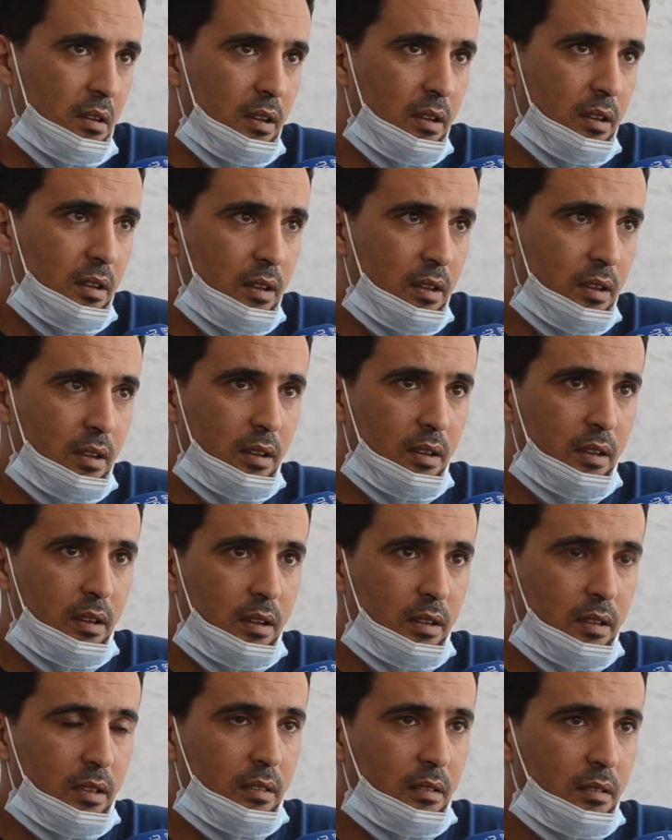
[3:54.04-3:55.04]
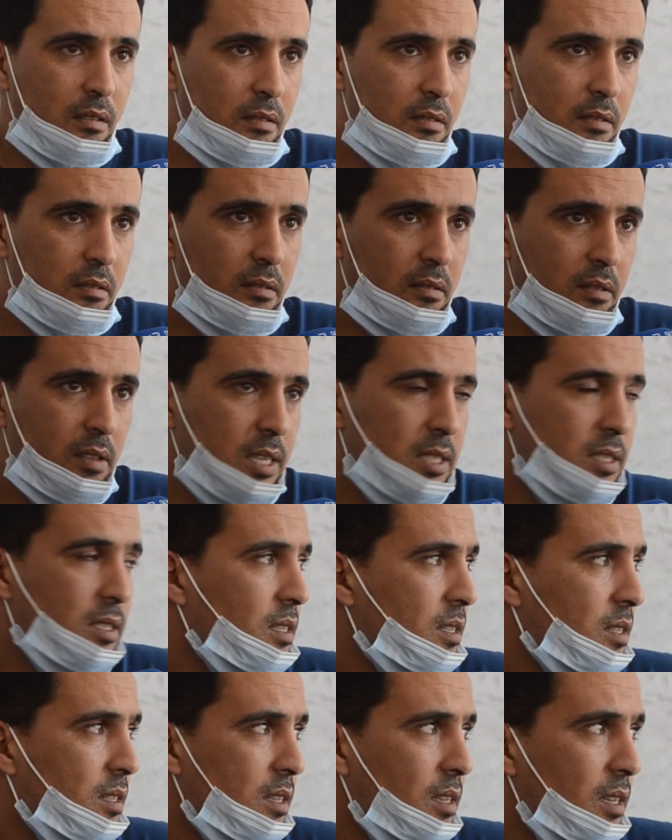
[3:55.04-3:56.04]
آه،
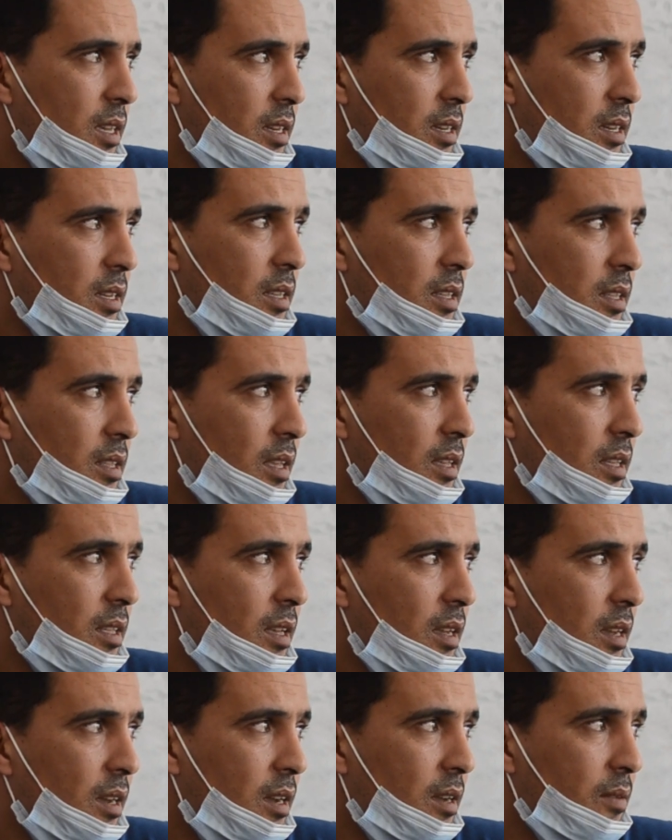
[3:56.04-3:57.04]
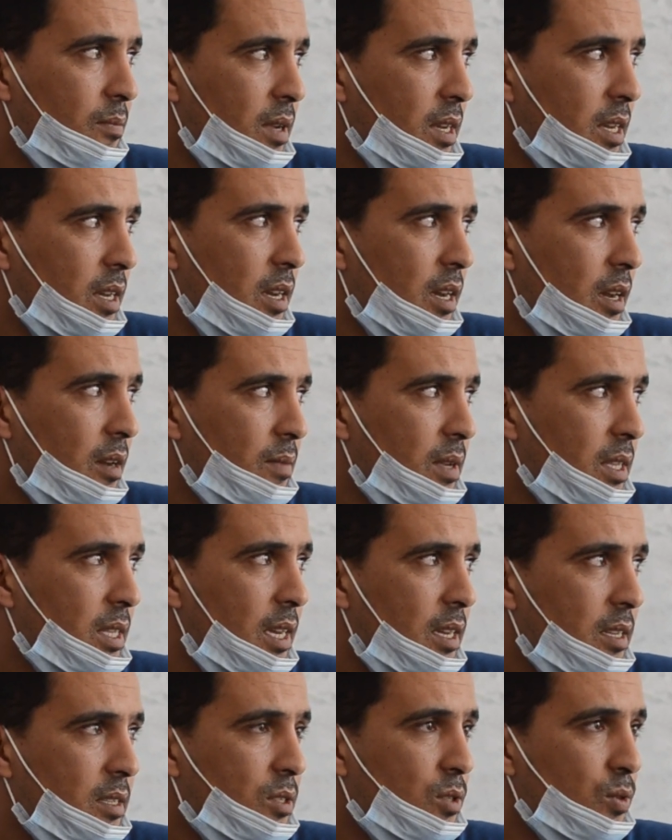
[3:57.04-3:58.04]
تسد يعني خمي خمي
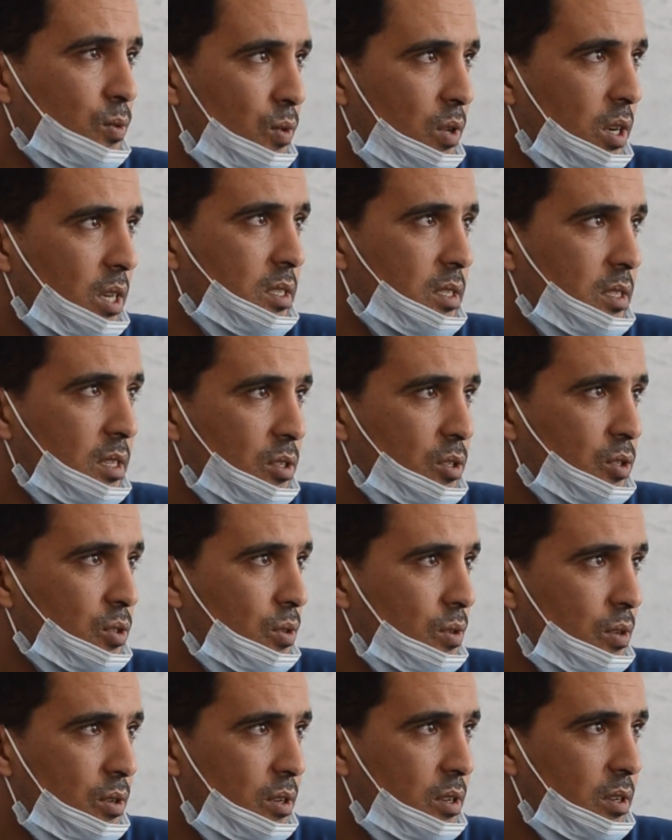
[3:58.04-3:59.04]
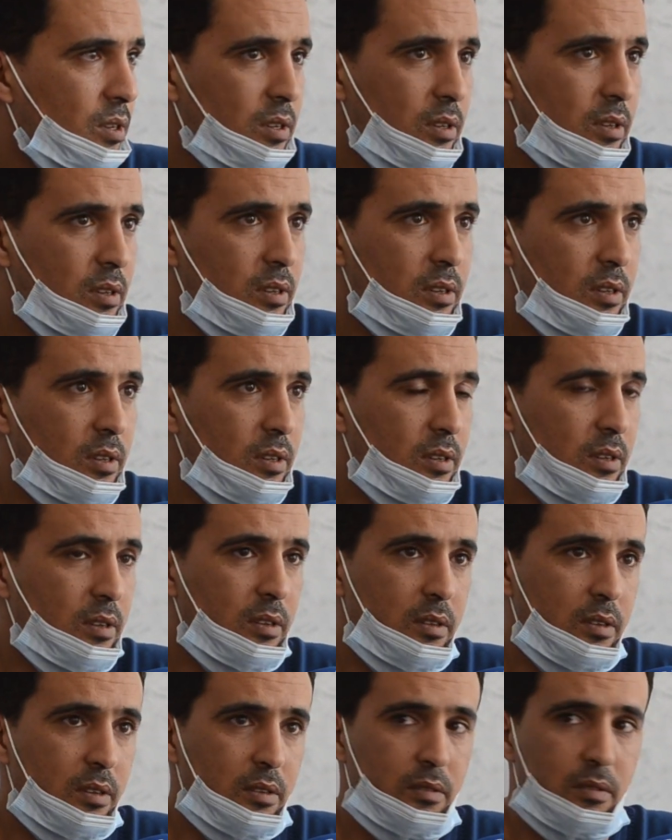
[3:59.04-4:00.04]
تحت سواق زي السوق
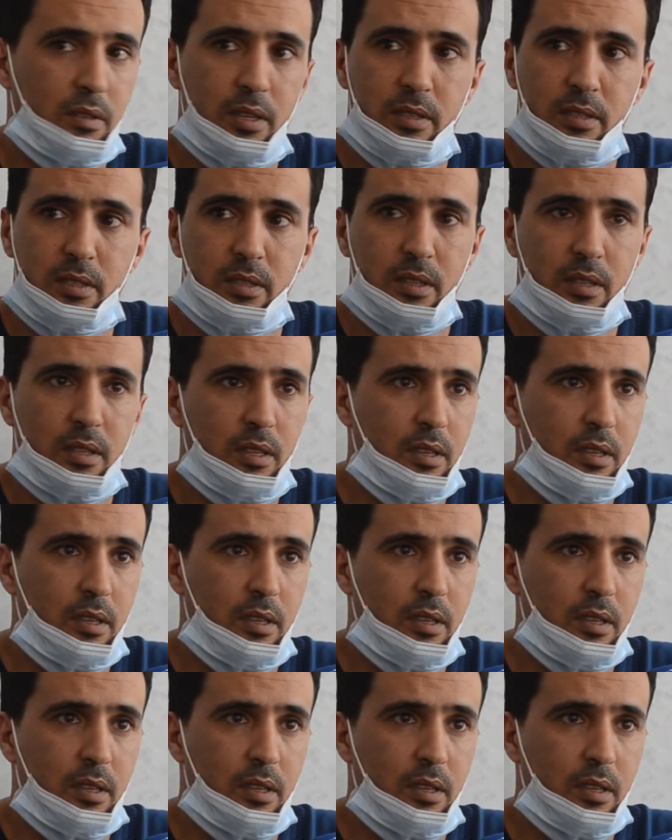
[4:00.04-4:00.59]
آه، تسد